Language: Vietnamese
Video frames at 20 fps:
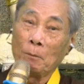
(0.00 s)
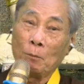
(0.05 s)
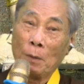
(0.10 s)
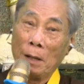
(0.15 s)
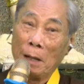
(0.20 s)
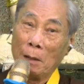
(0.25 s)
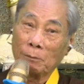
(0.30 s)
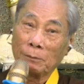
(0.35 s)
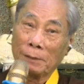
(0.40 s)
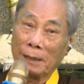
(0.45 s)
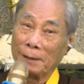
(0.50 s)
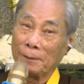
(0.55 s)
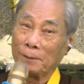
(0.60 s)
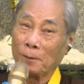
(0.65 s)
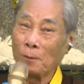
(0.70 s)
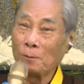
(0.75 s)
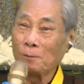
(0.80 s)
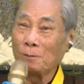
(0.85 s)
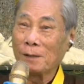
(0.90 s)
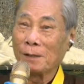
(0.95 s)
Mấy ông thầy
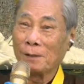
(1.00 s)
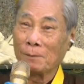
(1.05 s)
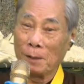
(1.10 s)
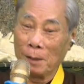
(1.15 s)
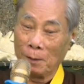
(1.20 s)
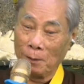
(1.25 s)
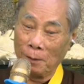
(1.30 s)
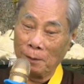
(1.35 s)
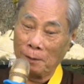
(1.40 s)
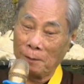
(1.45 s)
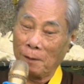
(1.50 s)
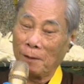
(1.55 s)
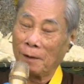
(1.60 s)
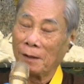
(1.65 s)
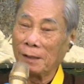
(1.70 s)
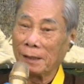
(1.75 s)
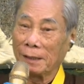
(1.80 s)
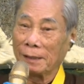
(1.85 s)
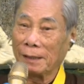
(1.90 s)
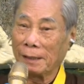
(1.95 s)
cúng mình nói
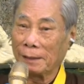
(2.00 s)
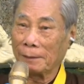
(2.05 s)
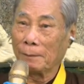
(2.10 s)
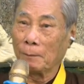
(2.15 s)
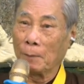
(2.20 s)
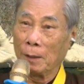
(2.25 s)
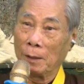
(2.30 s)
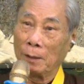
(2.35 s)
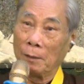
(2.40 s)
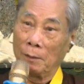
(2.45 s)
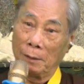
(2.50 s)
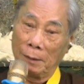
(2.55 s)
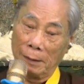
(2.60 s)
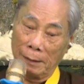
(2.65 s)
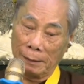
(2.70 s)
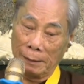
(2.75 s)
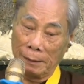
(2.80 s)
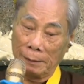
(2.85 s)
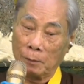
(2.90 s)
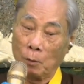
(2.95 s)
rõ là gì, thì mình nói
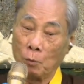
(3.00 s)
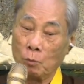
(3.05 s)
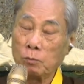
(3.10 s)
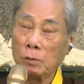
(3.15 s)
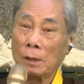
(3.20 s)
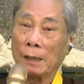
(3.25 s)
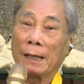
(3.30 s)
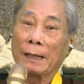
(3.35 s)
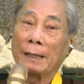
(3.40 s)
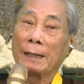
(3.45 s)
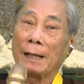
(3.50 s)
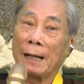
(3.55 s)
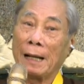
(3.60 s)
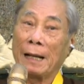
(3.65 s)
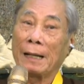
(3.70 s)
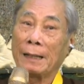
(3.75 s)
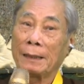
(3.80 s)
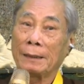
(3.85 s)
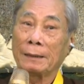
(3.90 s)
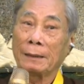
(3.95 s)
là cái cúng ở đây là
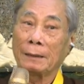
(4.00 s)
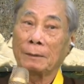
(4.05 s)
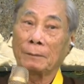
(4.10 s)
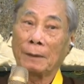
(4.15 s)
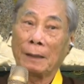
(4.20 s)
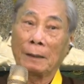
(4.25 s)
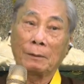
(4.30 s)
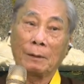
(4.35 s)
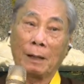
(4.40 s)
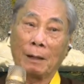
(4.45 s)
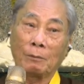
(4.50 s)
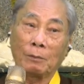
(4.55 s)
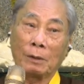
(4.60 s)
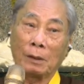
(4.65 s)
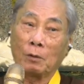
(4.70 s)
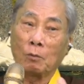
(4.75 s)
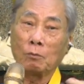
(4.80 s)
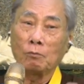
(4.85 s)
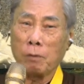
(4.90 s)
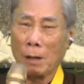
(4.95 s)
ai, không phải
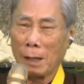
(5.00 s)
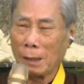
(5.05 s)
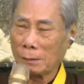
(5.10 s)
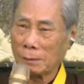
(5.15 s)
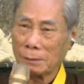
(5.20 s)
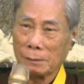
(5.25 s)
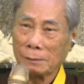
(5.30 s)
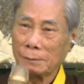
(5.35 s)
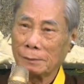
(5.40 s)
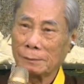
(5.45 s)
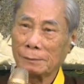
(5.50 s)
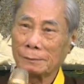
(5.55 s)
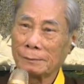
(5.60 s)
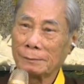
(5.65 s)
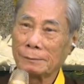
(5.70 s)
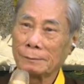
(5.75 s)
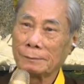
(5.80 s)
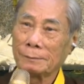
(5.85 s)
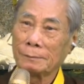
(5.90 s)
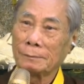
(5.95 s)
cái cúng Phật
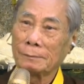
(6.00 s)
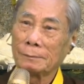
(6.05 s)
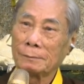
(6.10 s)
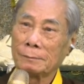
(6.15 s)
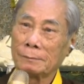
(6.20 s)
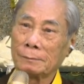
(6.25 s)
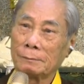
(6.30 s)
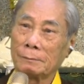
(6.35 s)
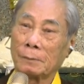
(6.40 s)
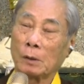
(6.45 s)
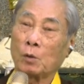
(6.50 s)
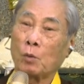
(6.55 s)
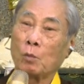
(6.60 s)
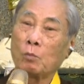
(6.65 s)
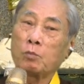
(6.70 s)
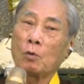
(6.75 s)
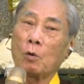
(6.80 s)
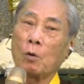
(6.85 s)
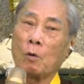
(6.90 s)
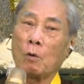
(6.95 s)
mà
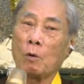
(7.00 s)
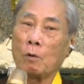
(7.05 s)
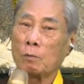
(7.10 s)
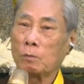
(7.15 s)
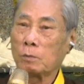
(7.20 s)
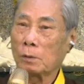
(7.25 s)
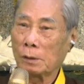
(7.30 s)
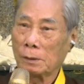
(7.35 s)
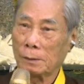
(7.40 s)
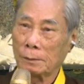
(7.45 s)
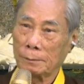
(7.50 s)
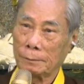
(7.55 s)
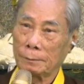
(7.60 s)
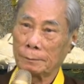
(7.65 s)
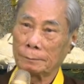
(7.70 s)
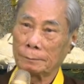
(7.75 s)
cúng của hồn đó.